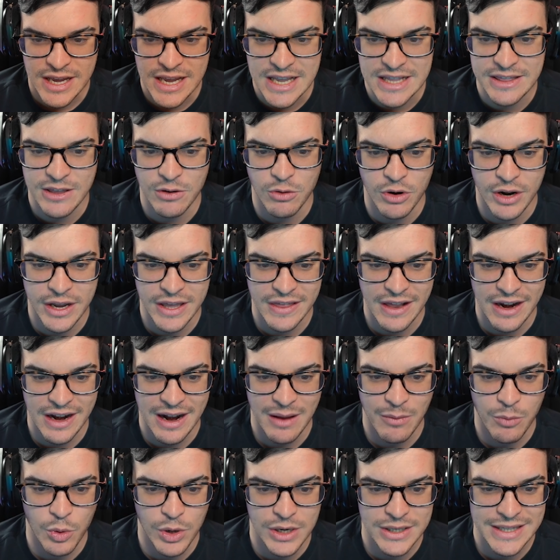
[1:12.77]
y tengo que dar la
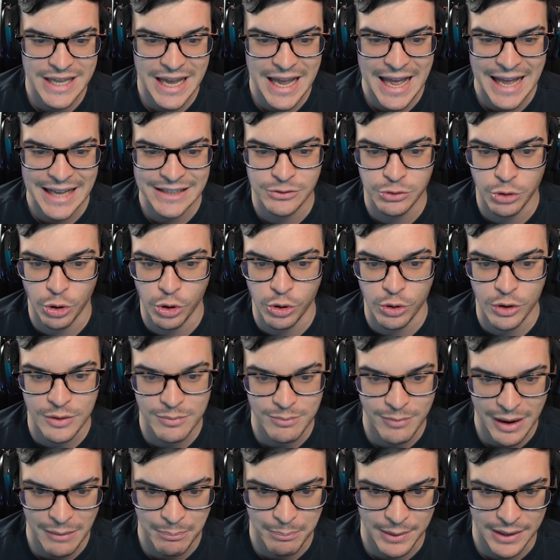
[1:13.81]
vuelta a todo el
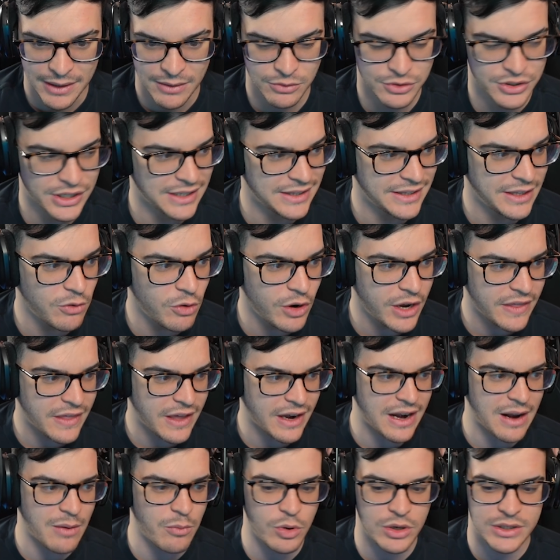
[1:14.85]
mapa. O sea, tengo que
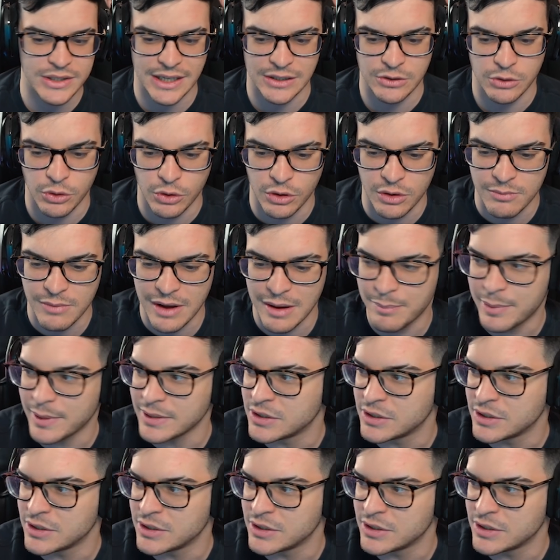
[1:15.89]
dar la vuelta a todo el mapa,